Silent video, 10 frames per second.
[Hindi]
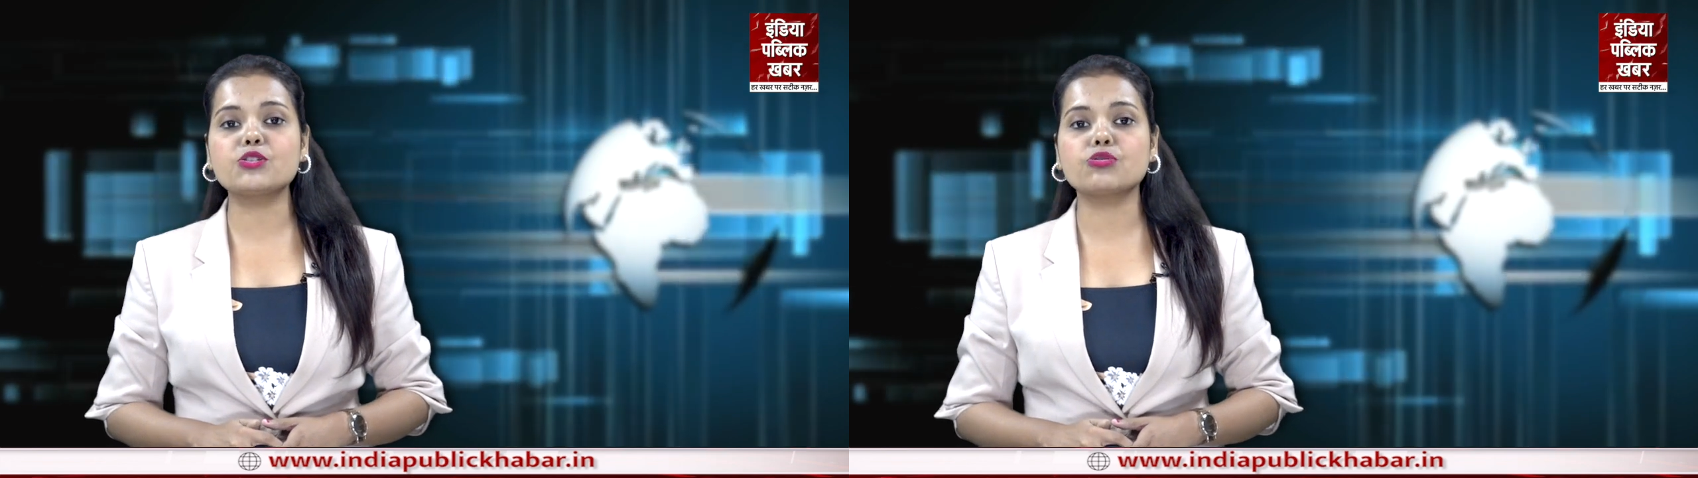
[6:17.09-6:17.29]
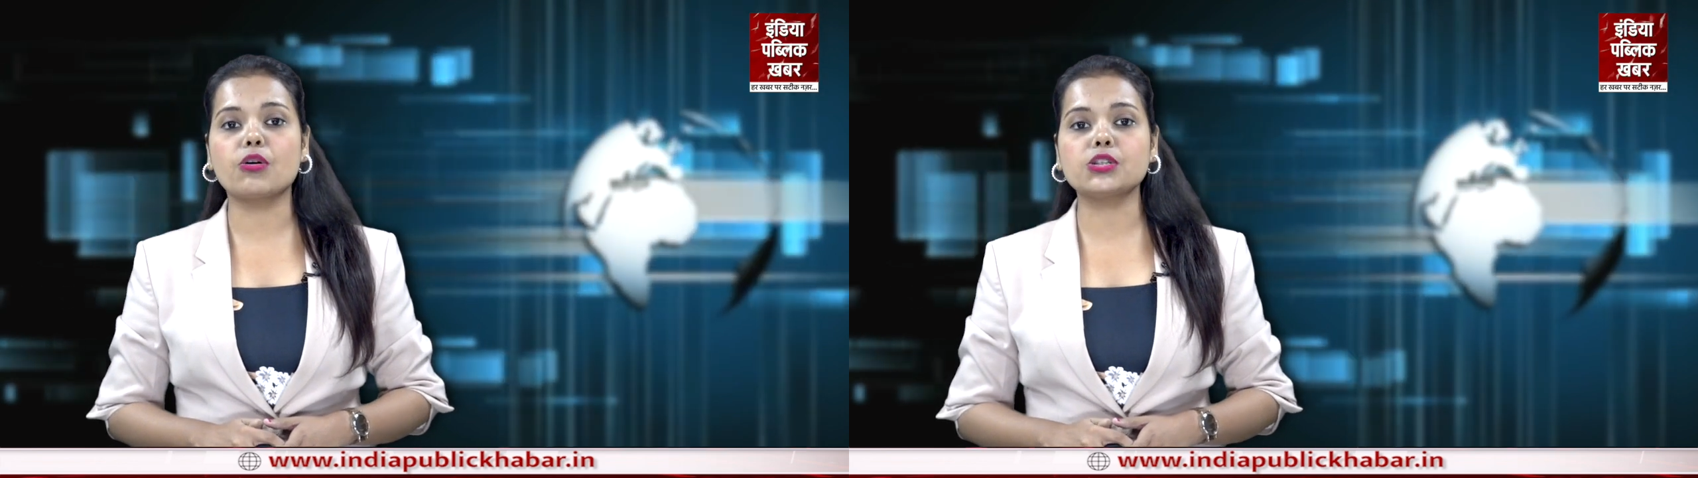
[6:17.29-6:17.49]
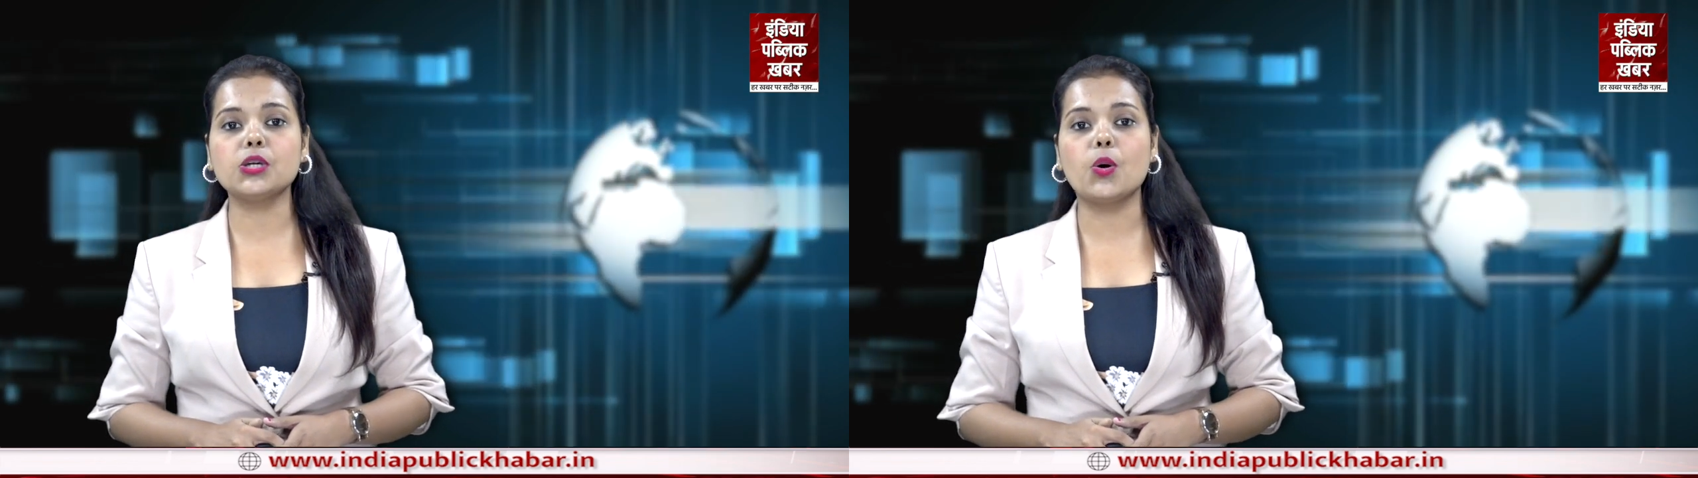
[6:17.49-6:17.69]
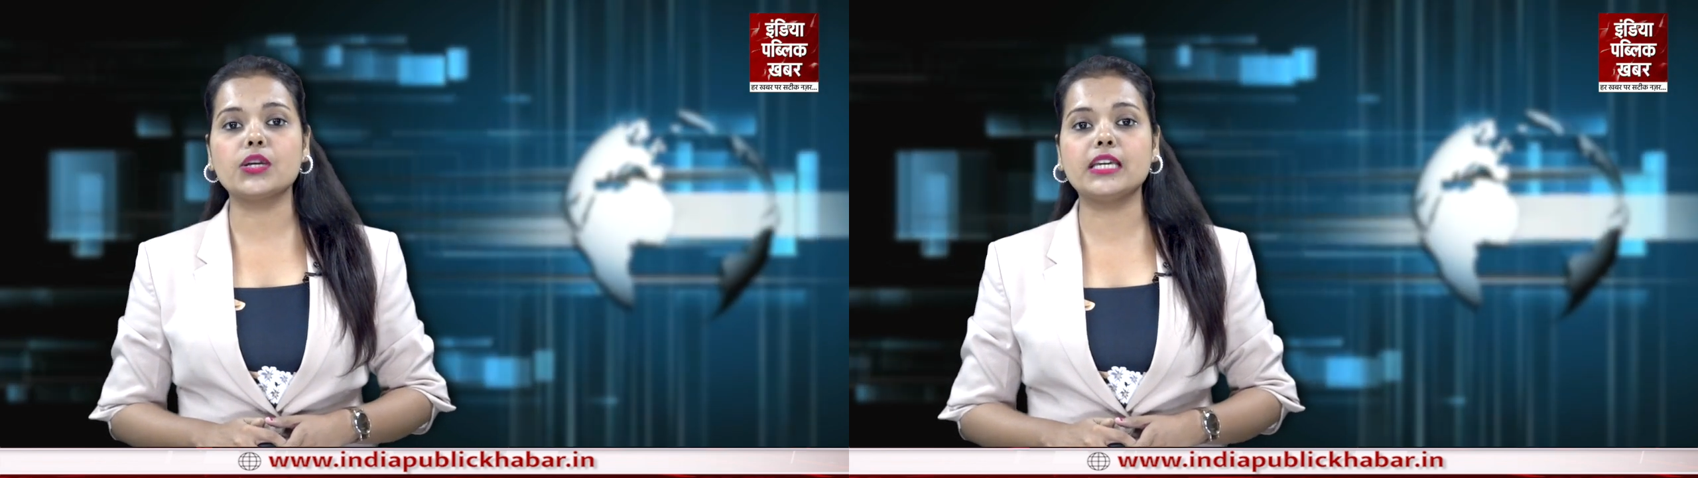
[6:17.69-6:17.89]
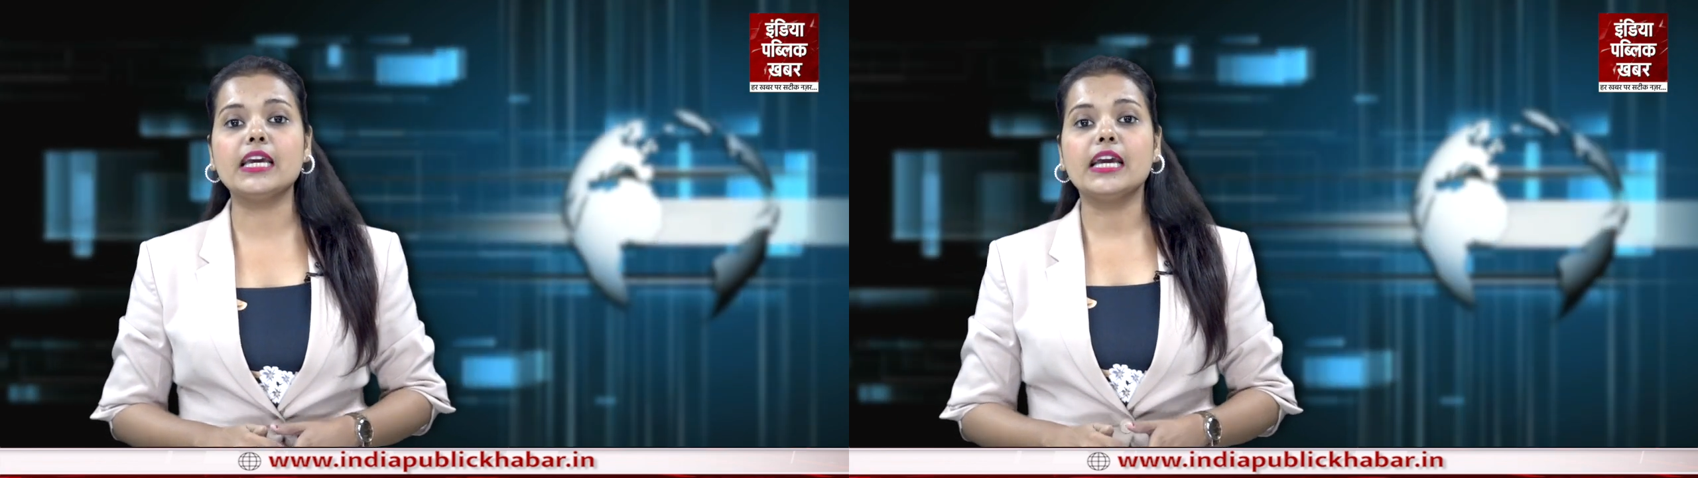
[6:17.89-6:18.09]
चुनौती
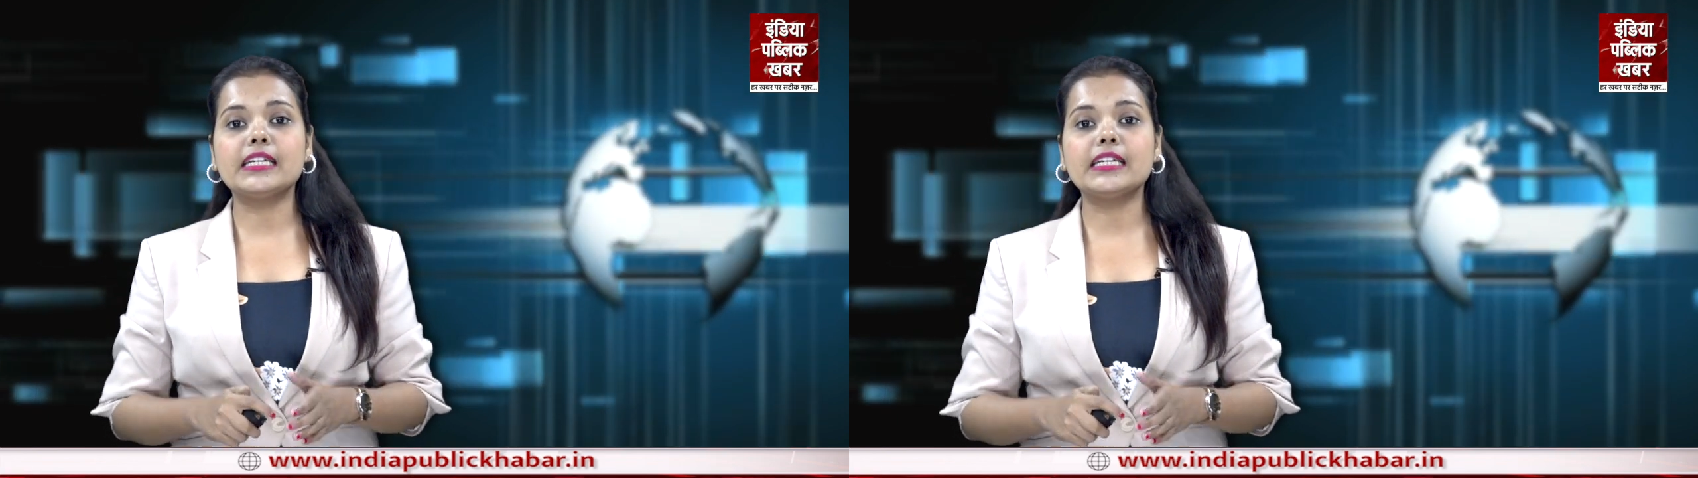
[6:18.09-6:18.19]
होगी